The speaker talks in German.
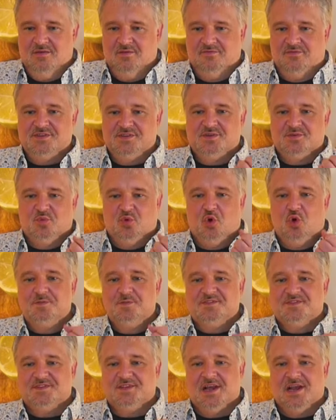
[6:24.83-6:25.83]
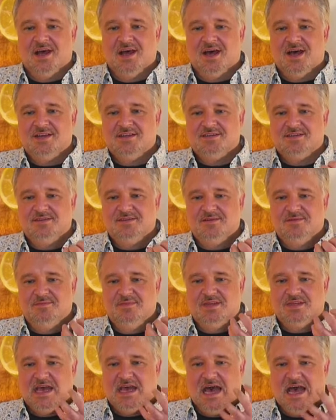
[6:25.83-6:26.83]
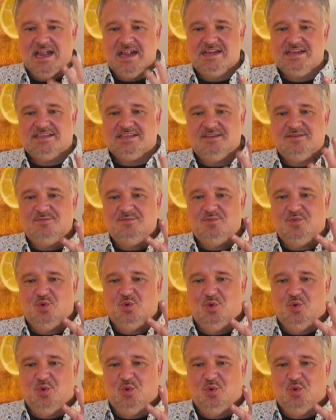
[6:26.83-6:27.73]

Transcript: von so einem Obstsalat mit altem,